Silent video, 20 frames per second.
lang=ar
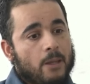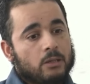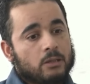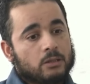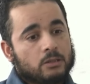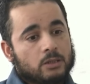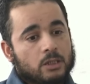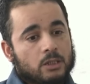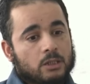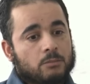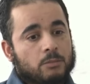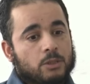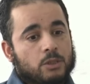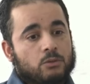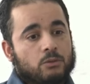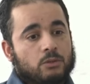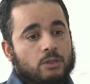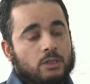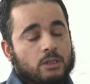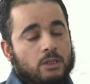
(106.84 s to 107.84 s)
دربنا
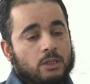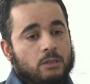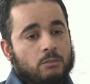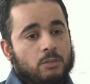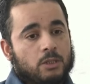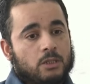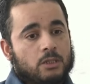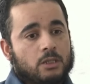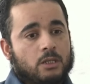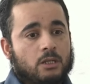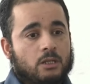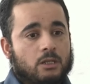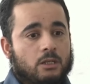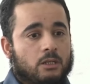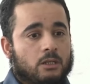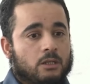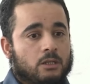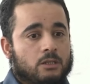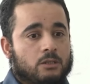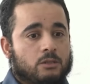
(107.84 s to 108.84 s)
شويه تدريبات
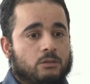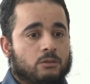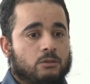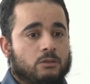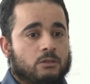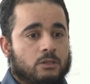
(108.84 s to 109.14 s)
حركات